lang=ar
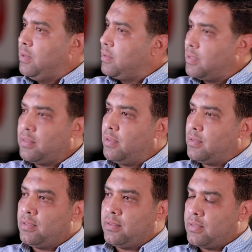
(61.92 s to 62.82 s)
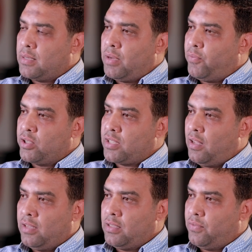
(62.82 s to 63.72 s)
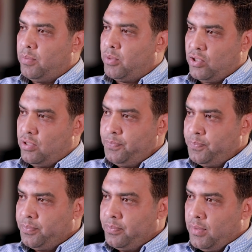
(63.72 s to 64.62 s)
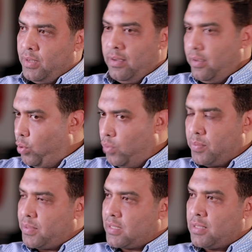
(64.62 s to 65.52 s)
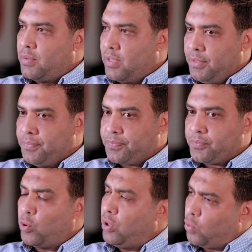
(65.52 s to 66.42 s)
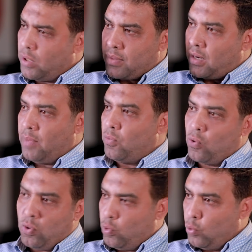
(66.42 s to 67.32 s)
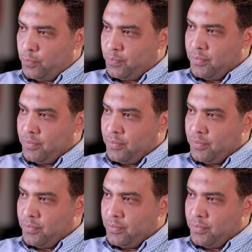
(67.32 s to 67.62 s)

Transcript: ست ست سبع فرص على الحضري في الماتش ده غير الاوفر بتاع سعد بن نعيم وغير الكوره مطلعها من جوه الجون